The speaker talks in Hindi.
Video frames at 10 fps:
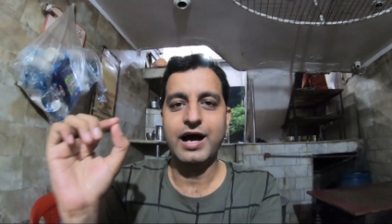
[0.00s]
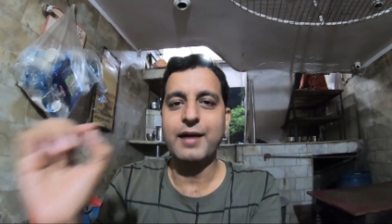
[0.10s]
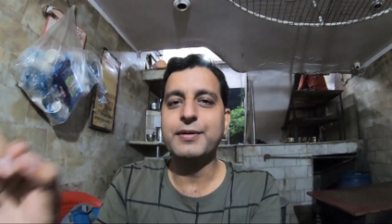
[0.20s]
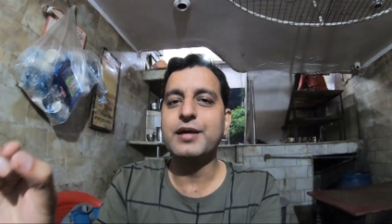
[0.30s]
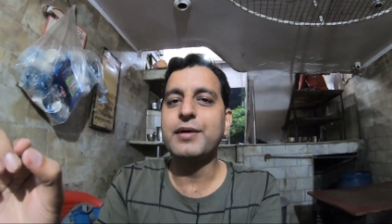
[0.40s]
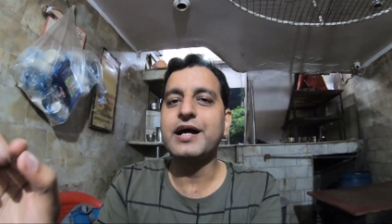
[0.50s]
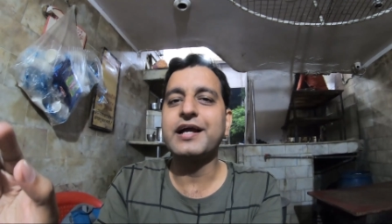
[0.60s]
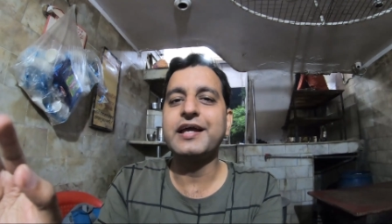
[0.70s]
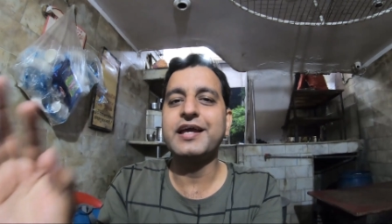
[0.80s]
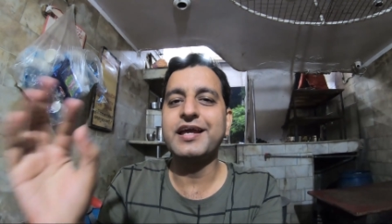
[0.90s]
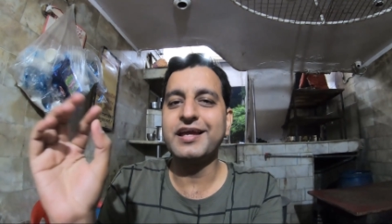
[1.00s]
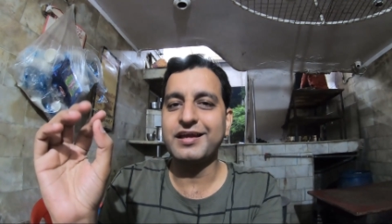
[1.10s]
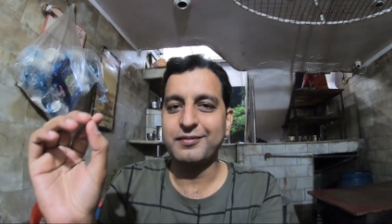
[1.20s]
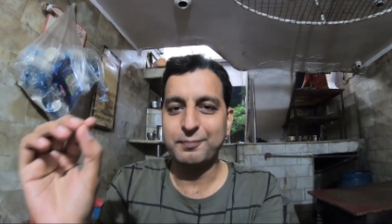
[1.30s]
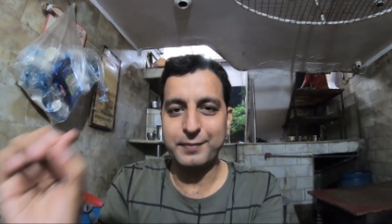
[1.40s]
अभी हम आ गए हैं
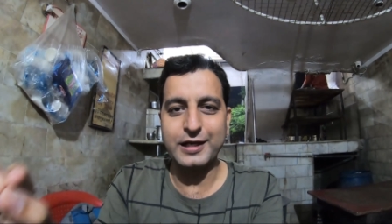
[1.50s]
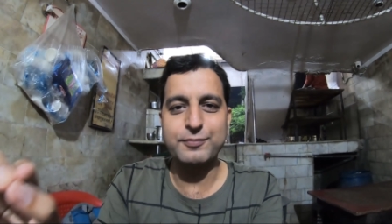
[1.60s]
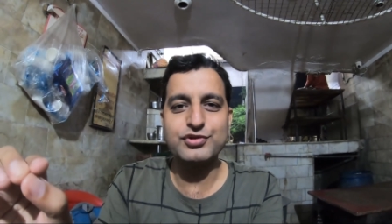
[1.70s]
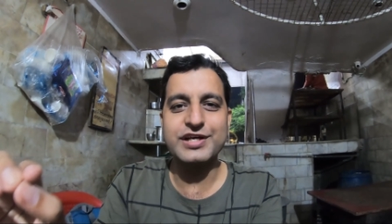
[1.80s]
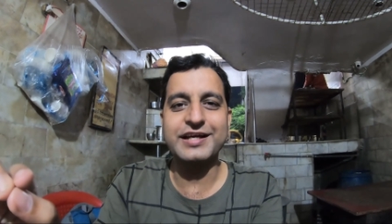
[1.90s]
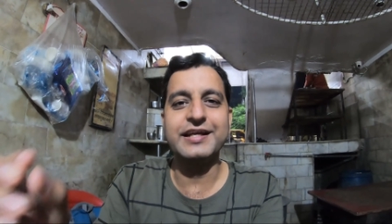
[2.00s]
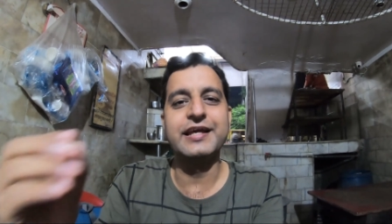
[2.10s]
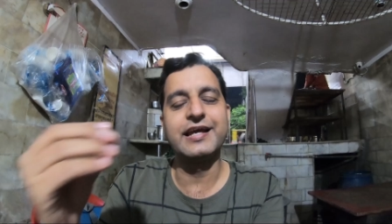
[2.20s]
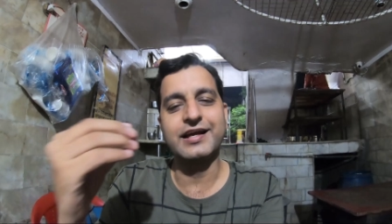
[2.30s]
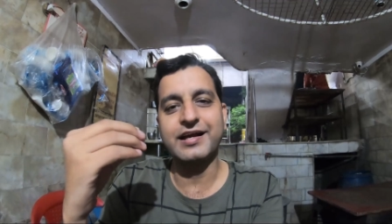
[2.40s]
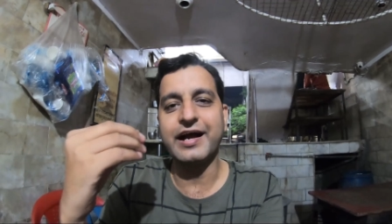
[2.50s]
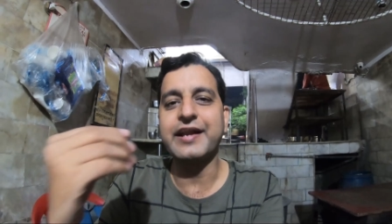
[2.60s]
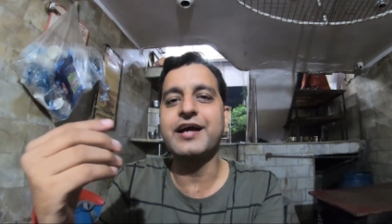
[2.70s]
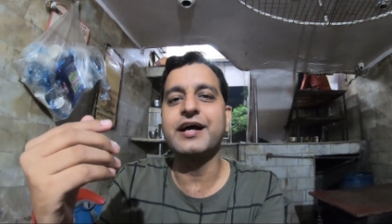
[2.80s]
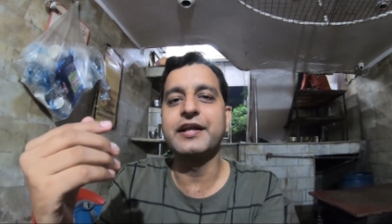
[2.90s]
पेट पूजा के लिए
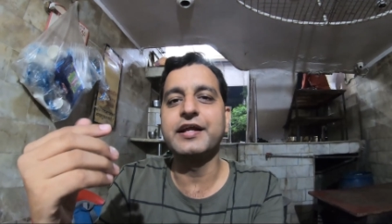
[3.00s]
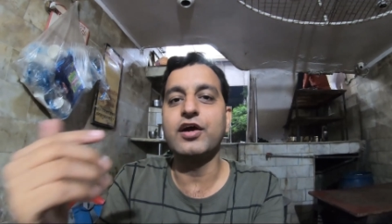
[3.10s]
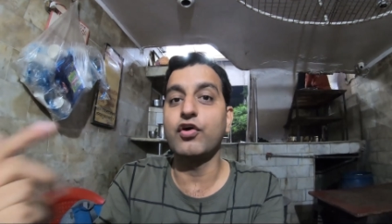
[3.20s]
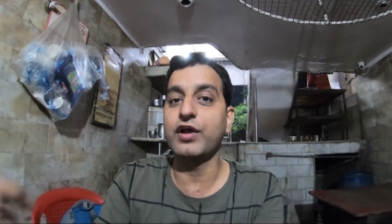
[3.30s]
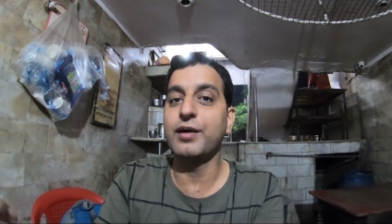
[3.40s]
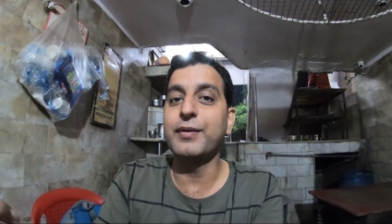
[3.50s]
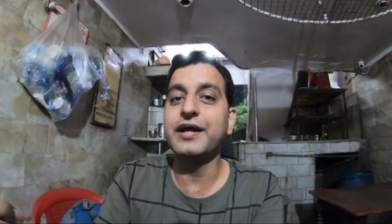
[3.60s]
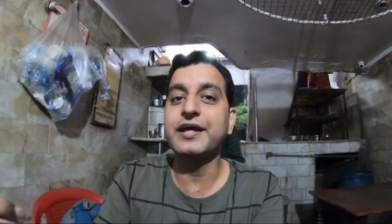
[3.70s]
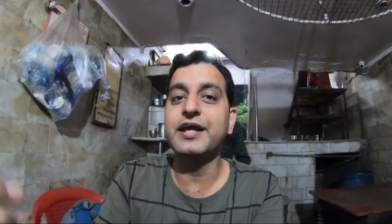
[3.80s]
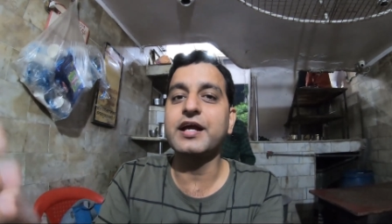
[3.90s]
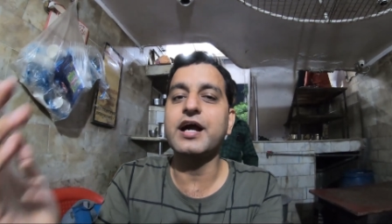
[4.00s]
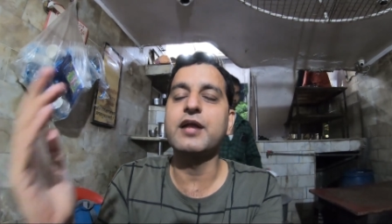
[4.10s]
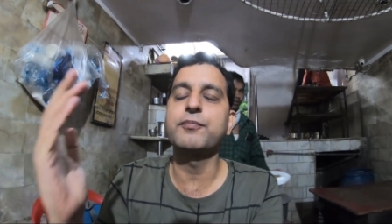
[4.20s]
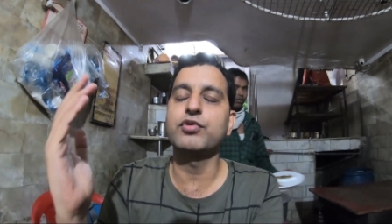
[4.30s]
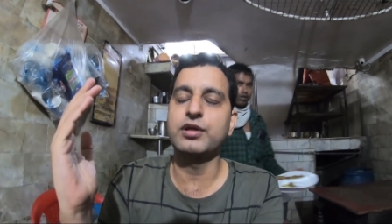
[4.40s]
खाना खाने और हम आए हैं
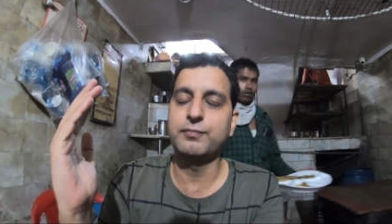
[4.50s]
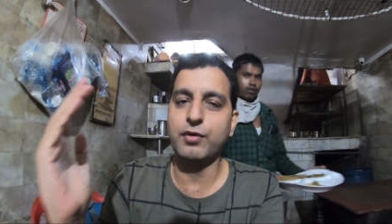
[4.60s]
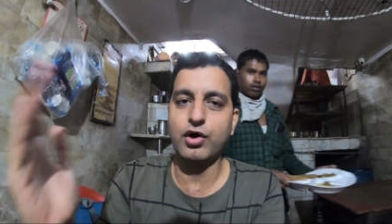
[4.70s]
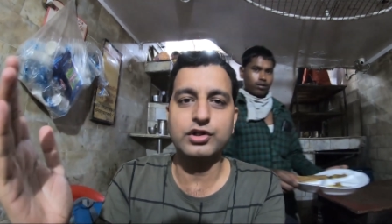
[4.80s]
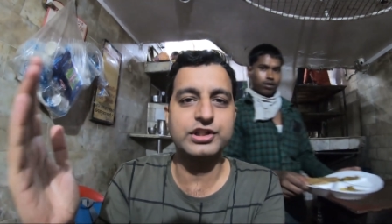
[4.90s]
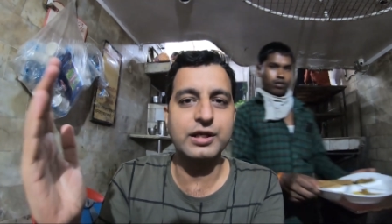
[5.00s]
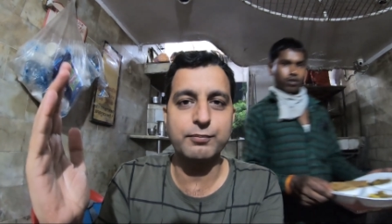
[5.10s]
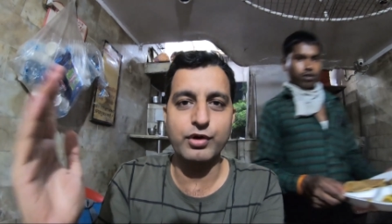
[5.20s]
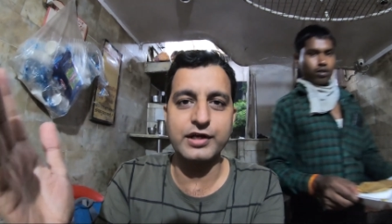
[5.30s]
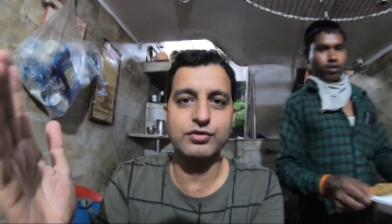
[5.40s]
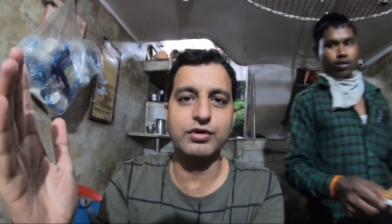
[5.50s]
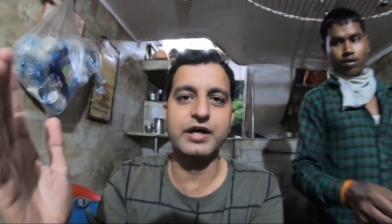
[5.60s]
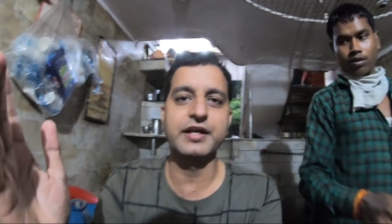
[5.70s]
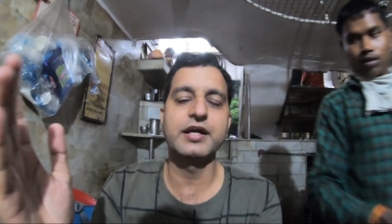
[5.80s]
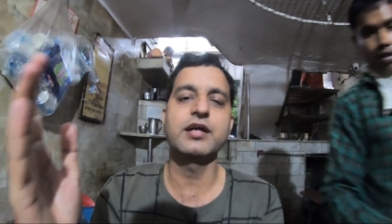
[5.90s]
कानपुर की बहुत ही एक पुरानी
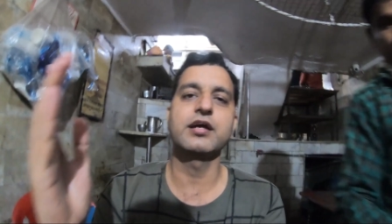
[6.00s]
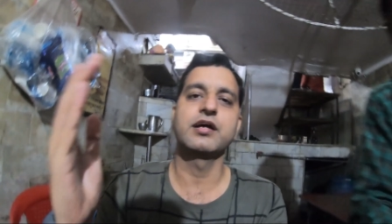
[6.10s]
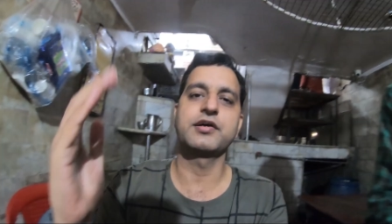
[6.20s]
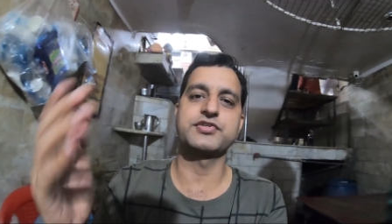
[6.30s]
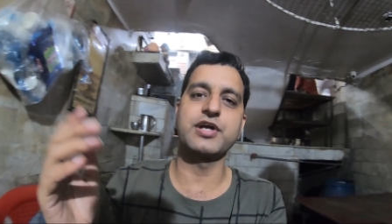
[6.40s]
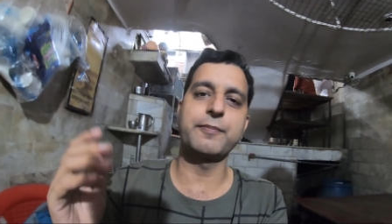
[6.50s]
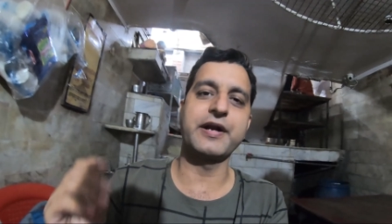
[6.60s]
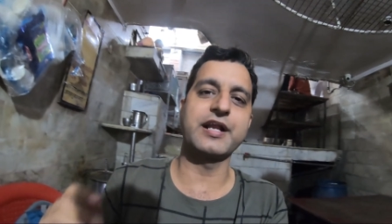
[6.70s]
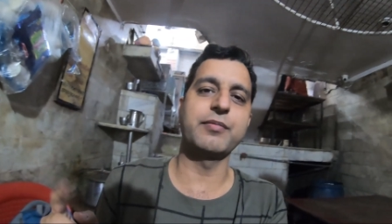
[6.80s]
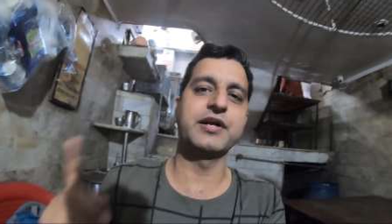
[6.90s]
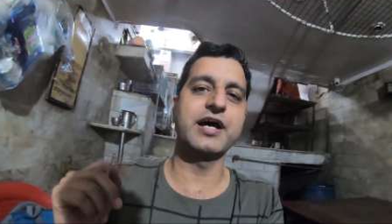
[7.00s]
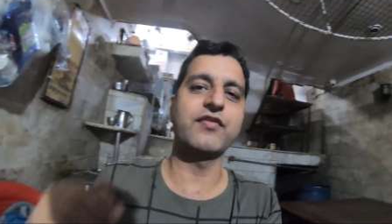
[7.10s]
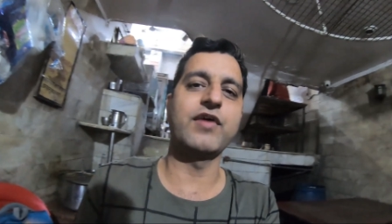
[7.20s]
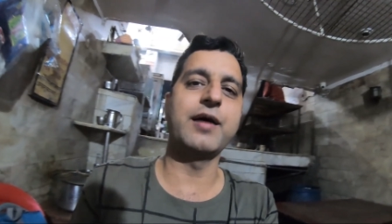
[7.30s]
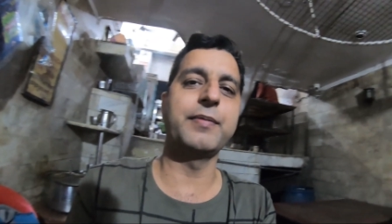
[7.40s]
दुकान है कृष्णा पराठा भंडार
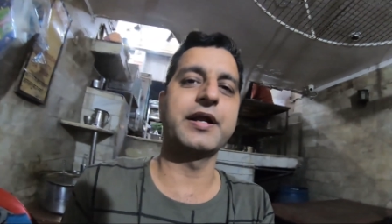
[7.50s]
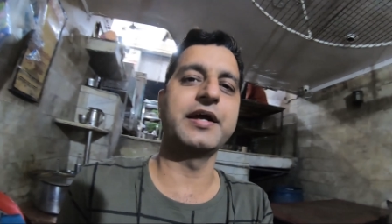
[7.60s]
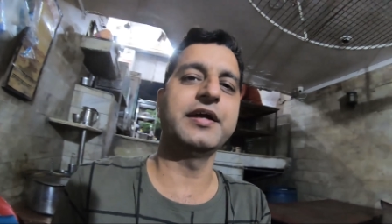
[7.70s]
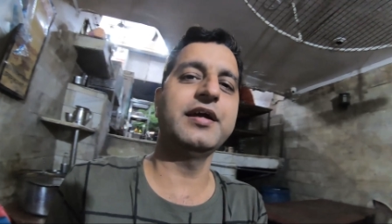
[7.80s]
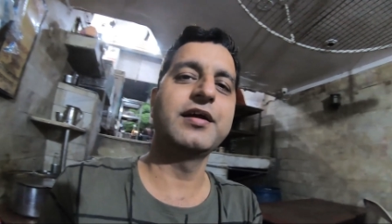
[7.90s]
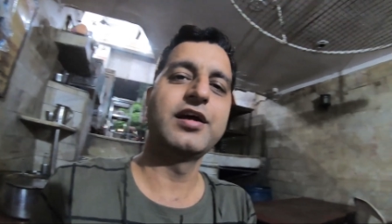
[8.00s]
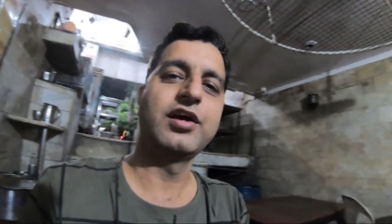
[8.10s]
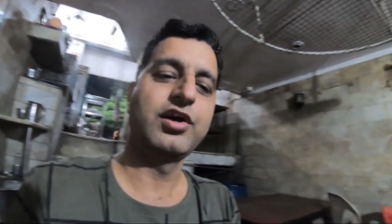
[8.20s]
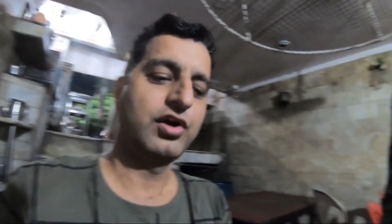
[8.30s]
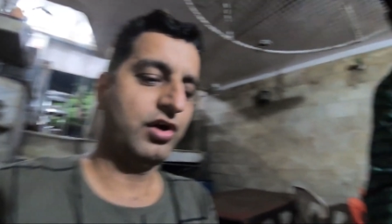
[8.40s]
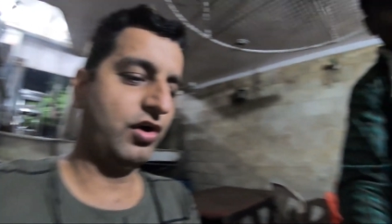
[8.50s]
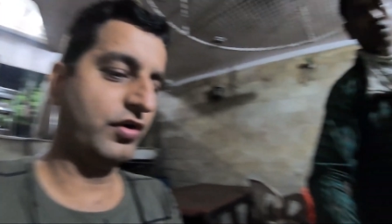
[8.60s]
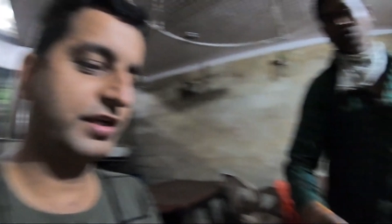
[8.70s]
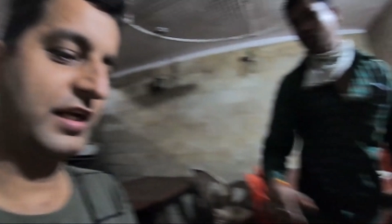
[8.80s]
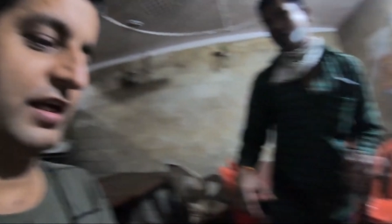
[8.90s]
वहाँ पर आए हैं और ये